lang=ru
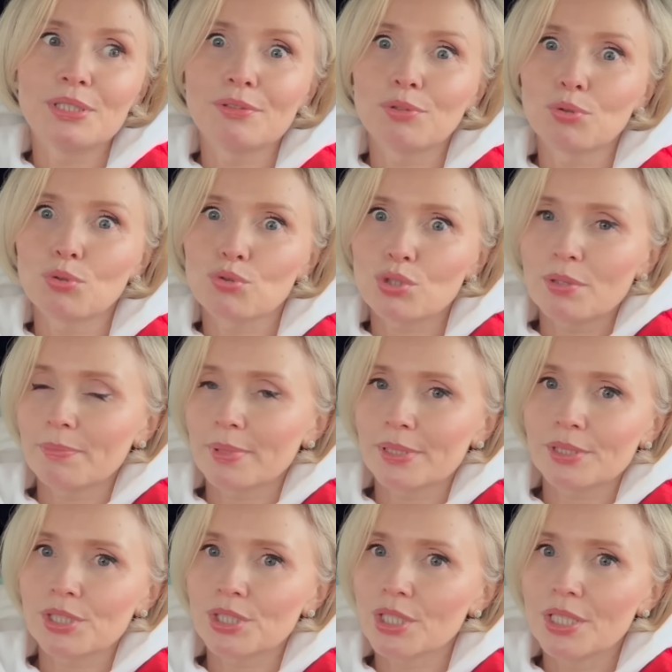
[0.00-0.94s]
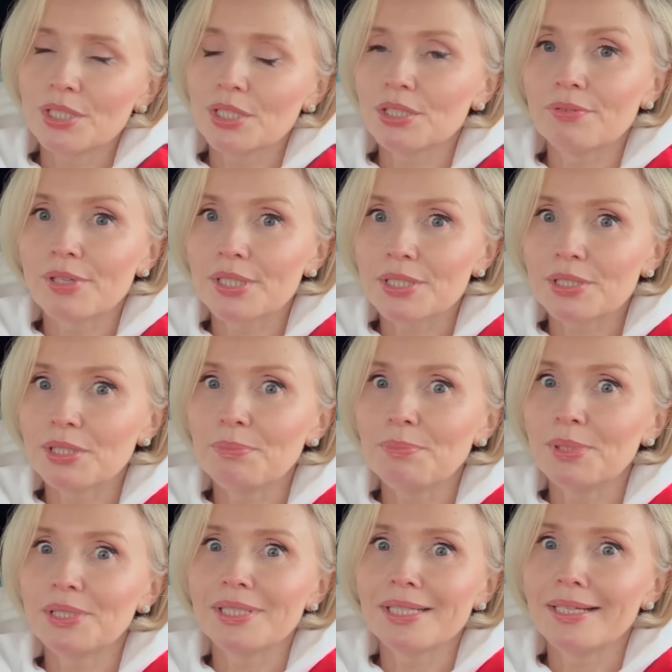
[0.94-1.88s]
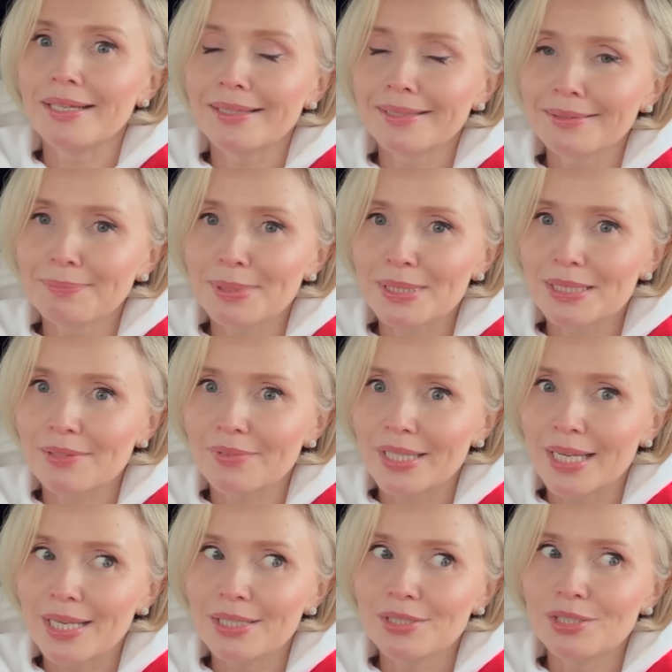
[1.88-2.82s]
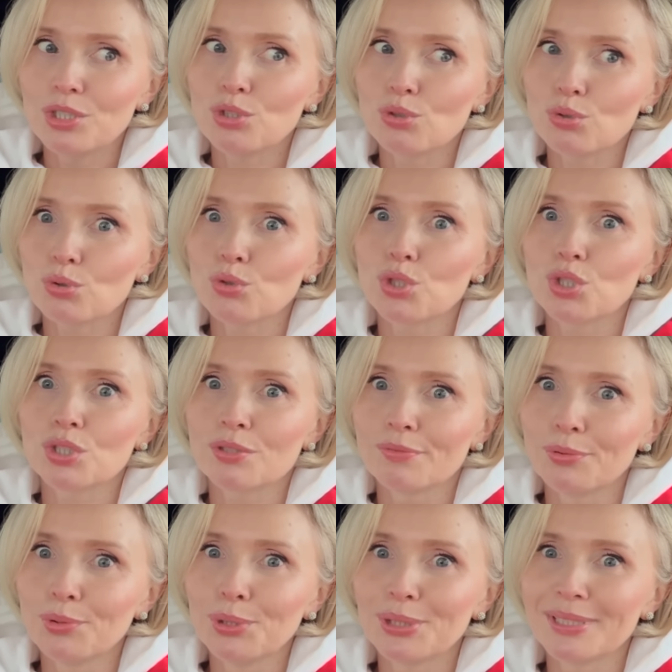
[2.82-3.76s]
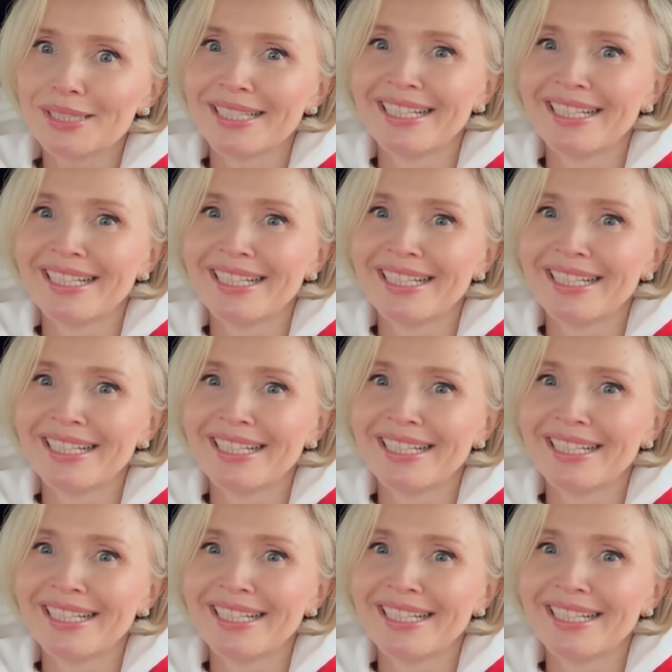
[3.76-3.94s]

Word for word: И вот уже на протяжении 25 лет, представляете, еще существует